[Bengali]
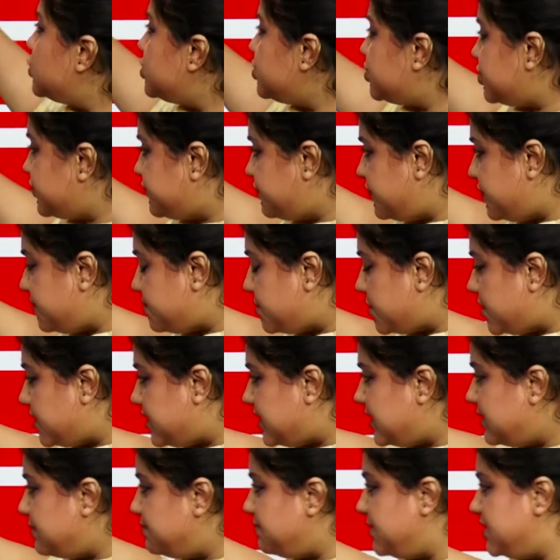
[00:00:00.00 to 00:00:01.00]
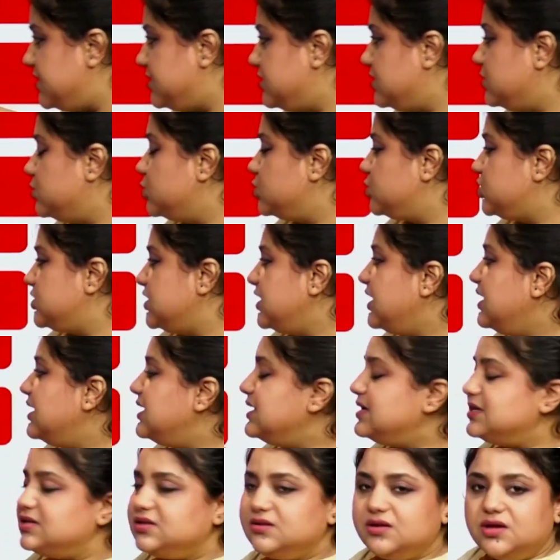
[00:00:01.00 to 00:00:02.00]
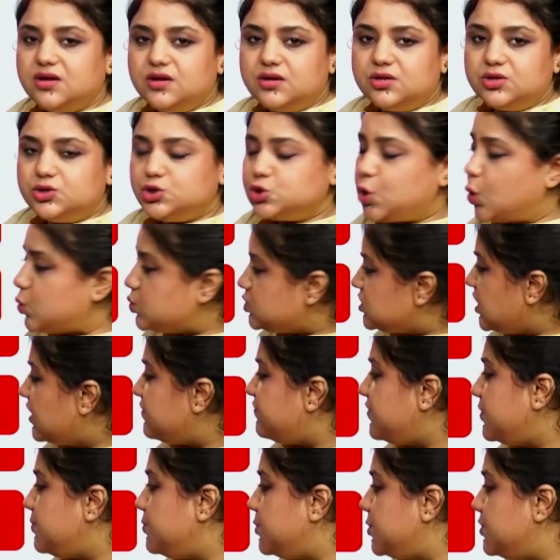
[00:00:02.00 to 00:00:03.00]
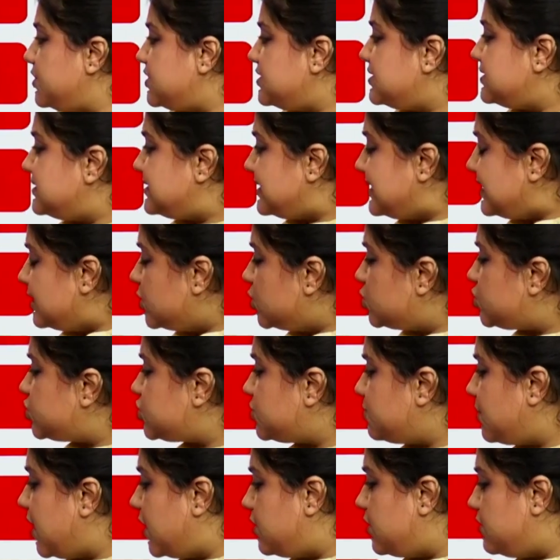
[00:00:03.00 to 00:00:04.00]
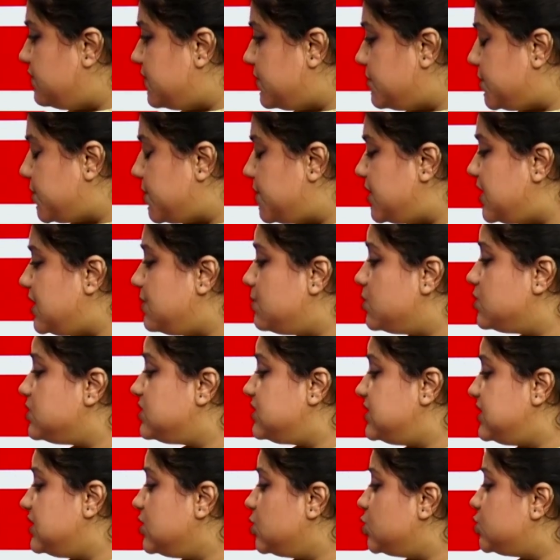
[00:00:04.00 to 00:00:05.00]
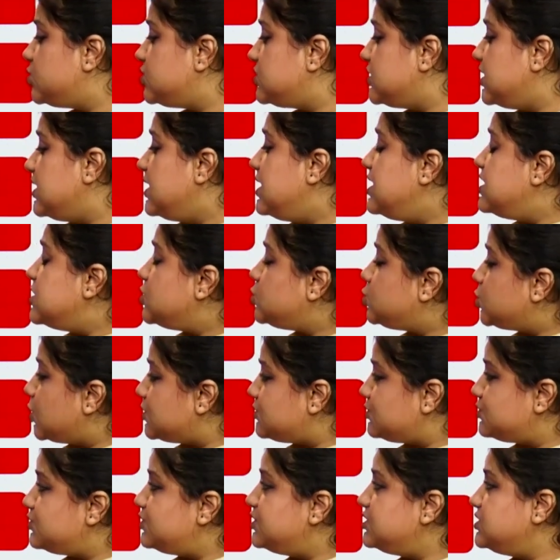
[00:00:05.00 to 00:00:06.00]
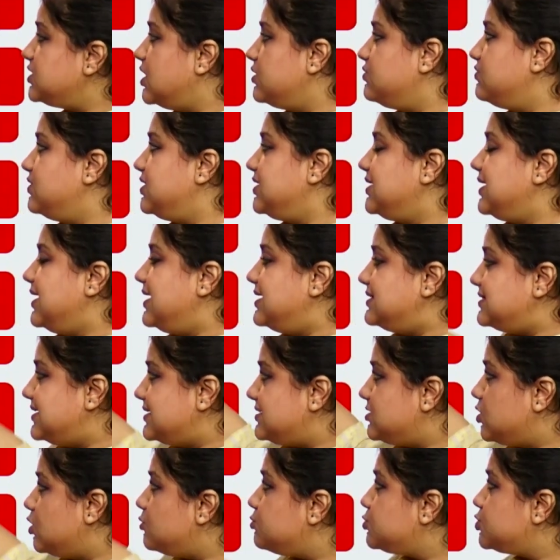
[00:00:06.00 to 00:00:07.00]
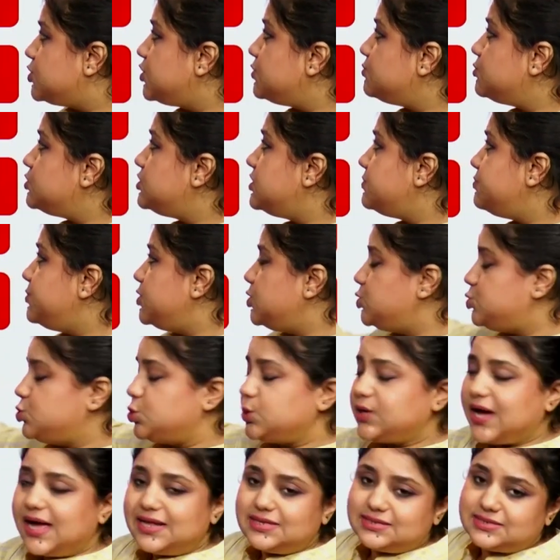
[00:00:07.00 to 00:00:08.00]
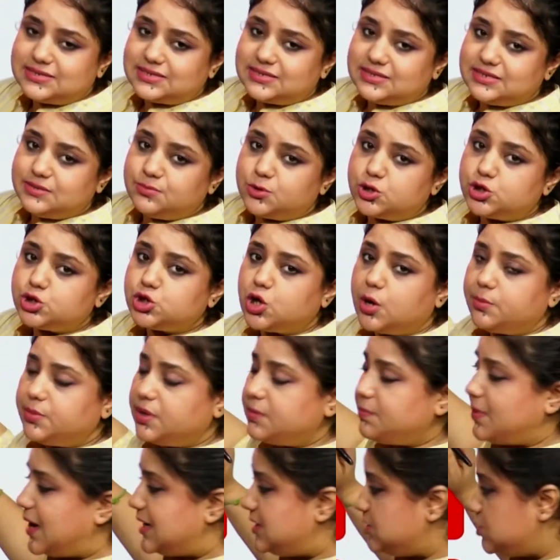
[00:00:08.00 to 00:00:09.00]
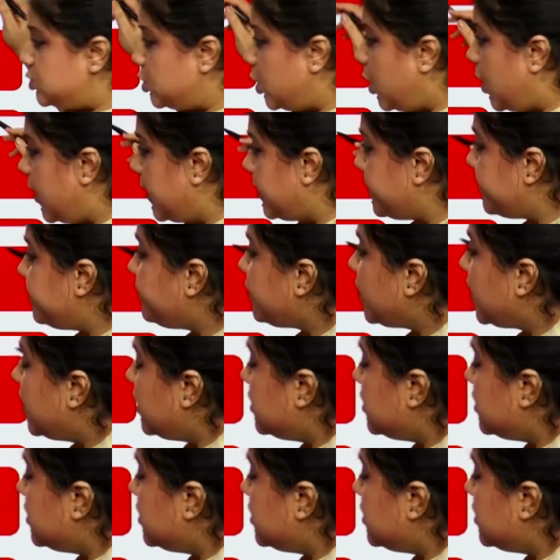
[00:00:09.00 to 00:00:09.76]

উনিশে ফেব্রুয়ারি বিতে হচ্ছে চৌঠা ফেব্রুয়ারি সি হচ্ছে বারোই ফেব্রুয়ারি এবং ডি হচ্ছে সতেরোই জানুয়ারি এই চারটা অপশনের মধ্যে বিশ্ব ক্যান্সার দিবস কবে পালিত হয়